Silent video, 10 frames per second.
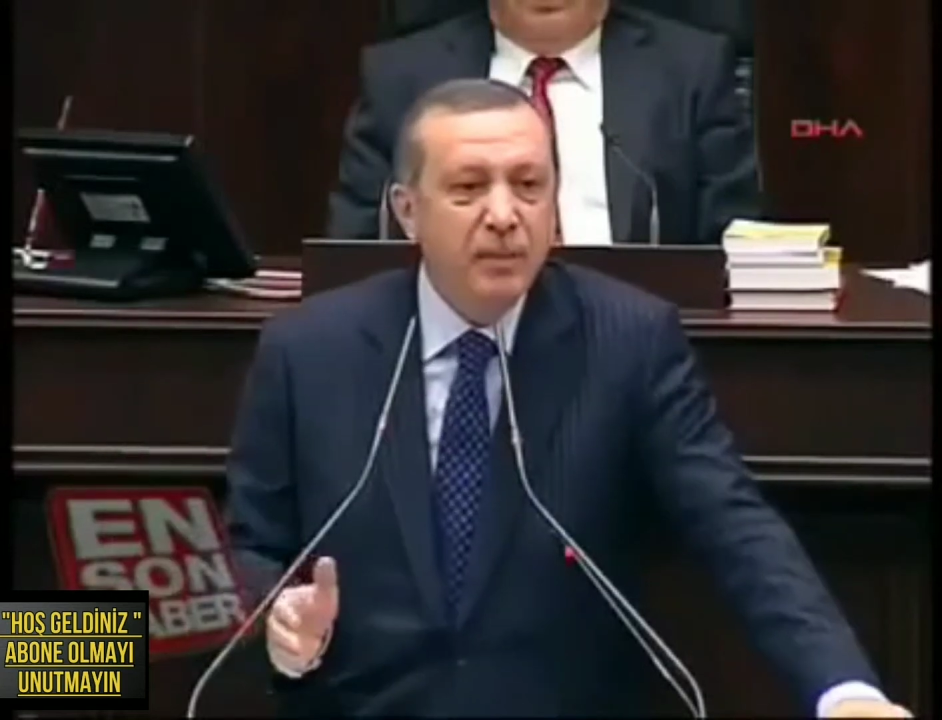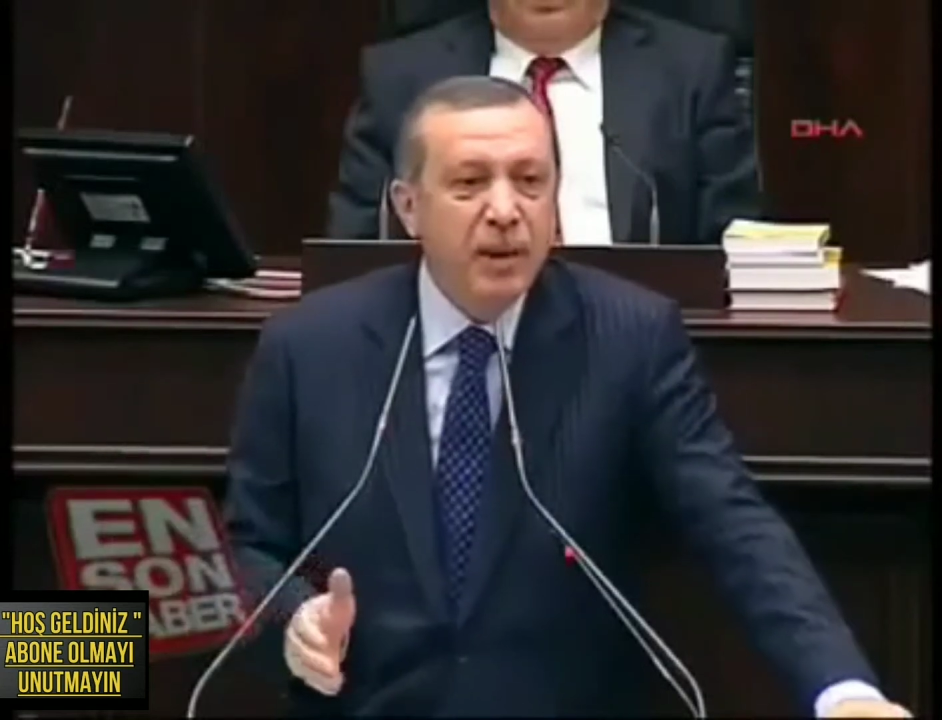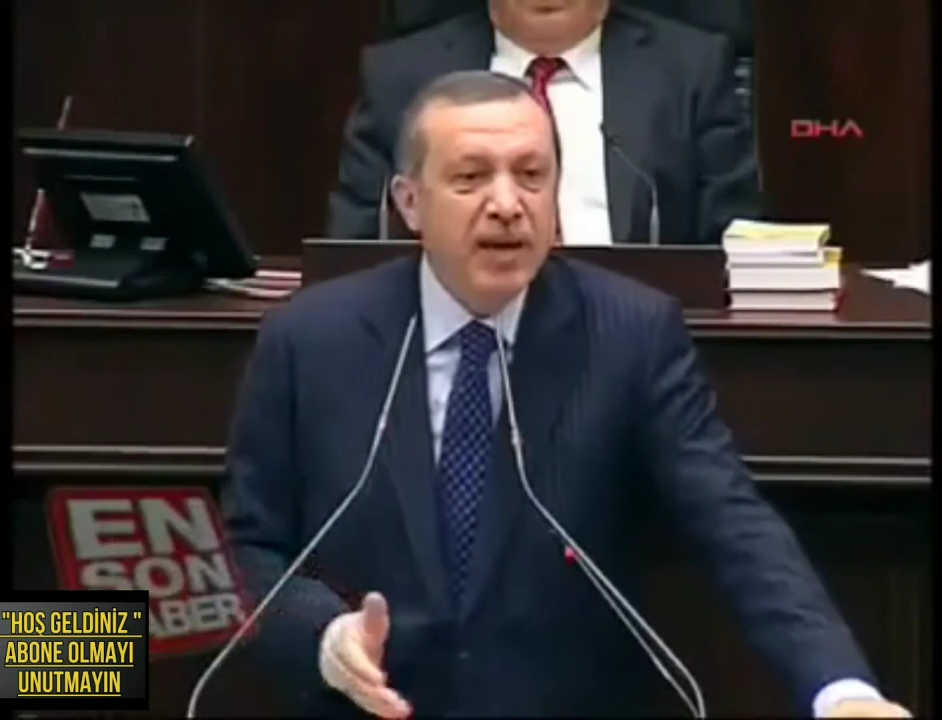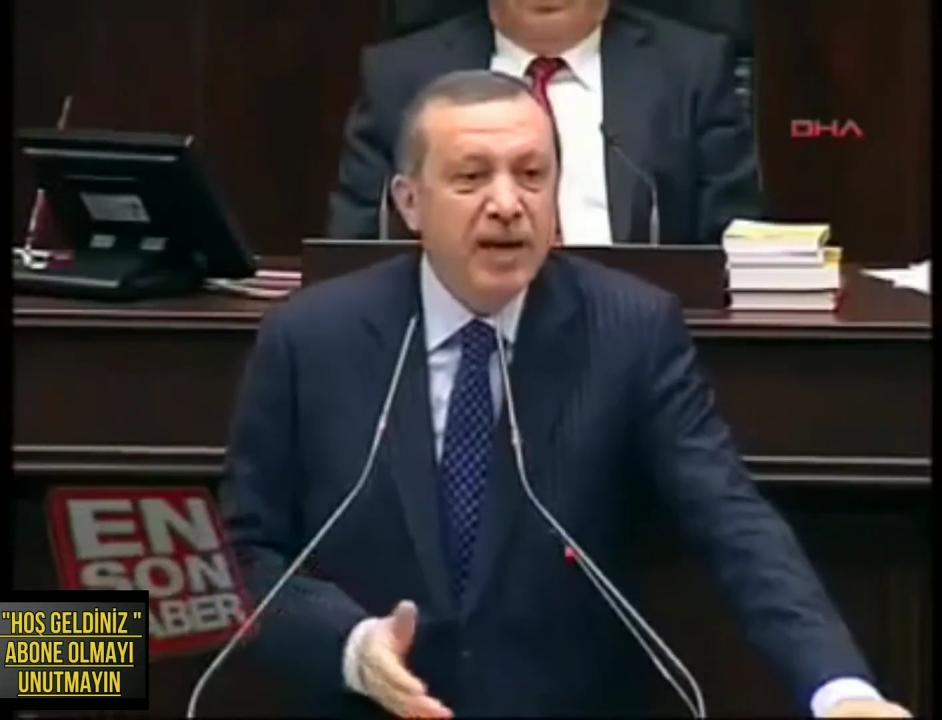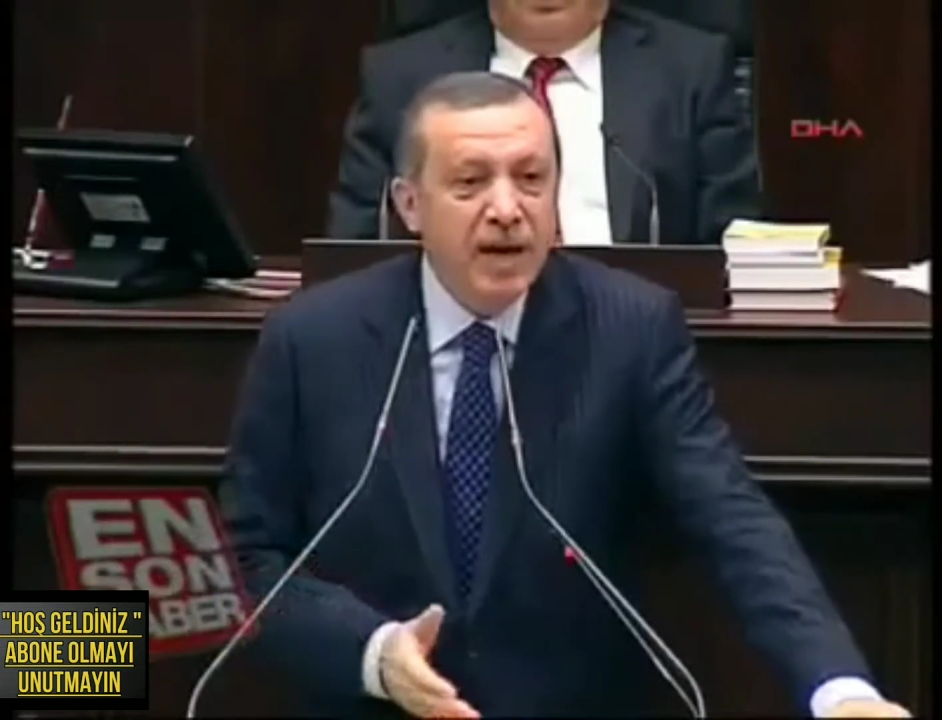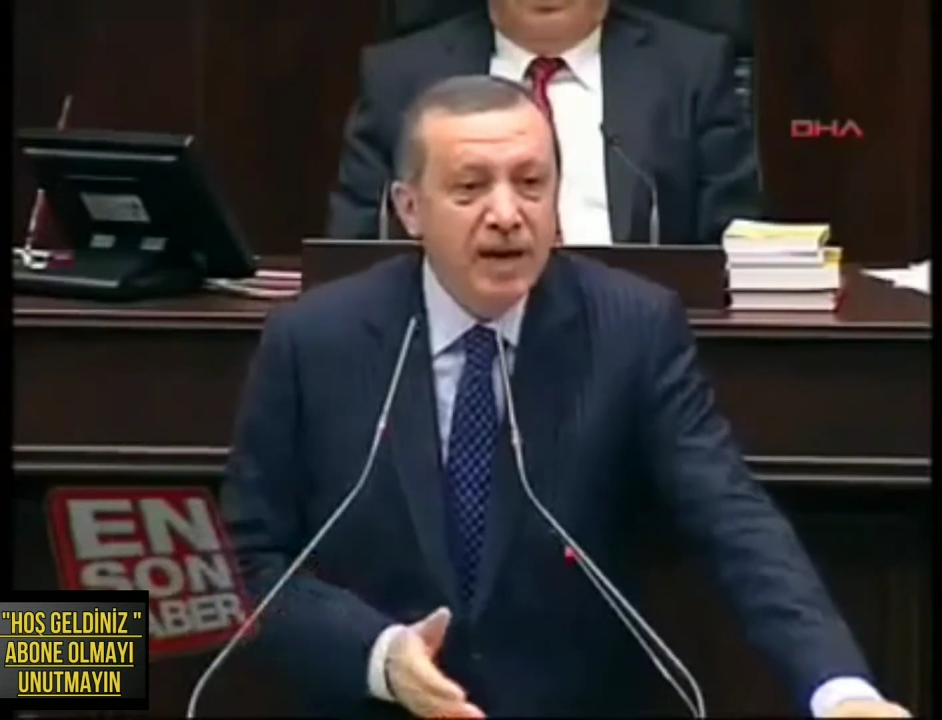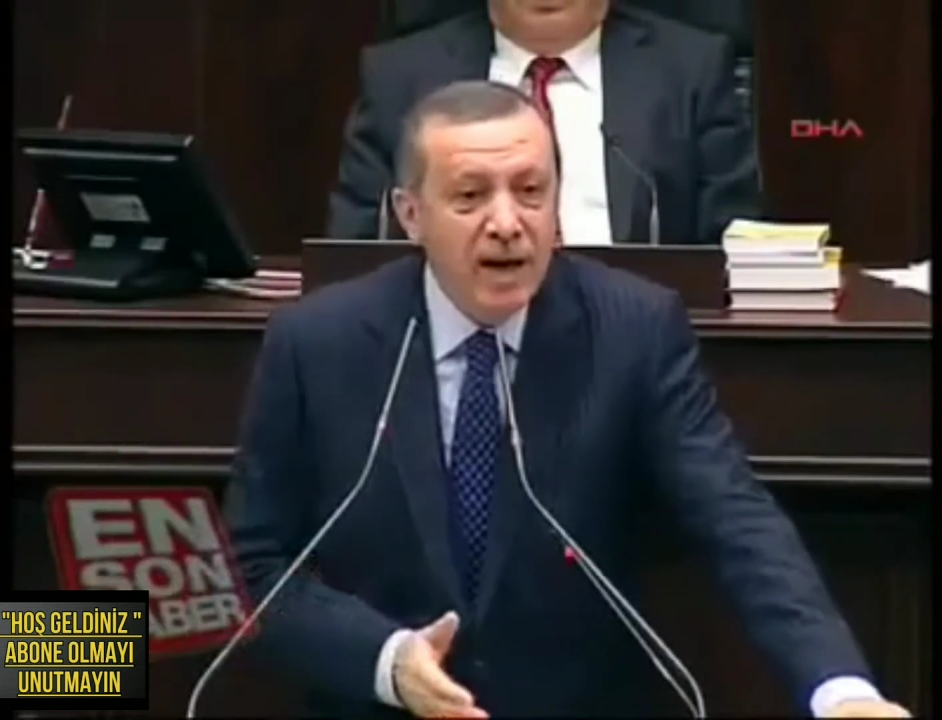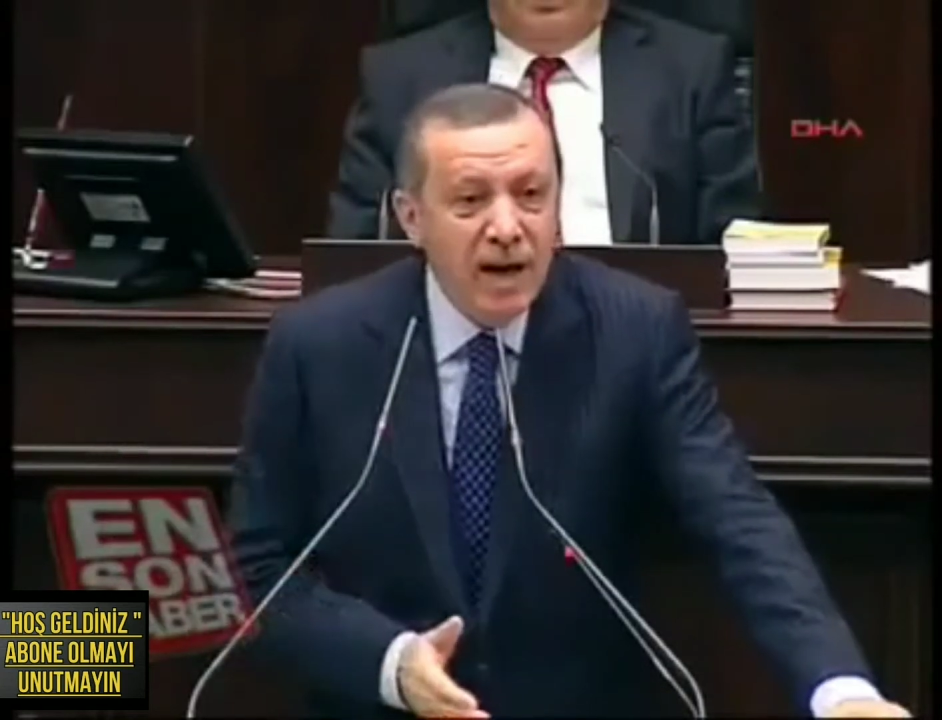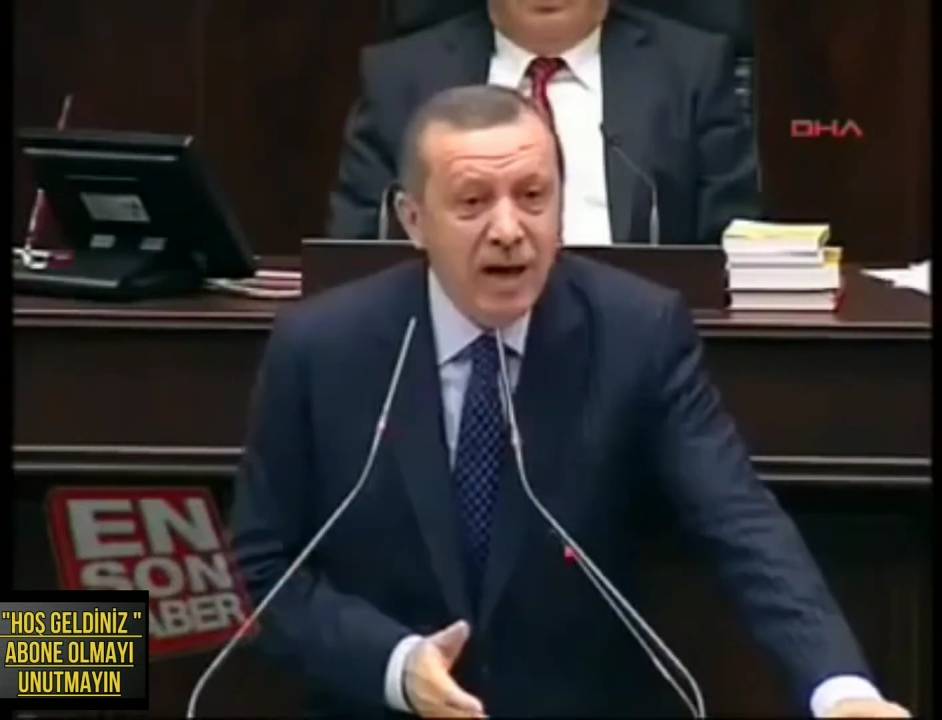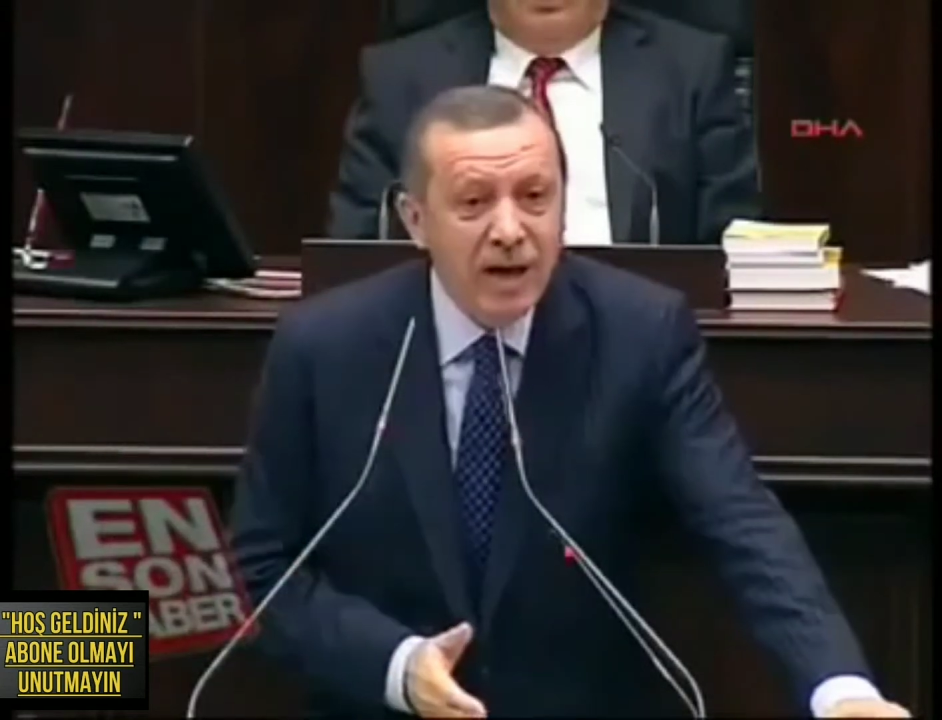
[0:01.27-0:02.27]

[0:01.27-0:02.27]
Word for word: MGK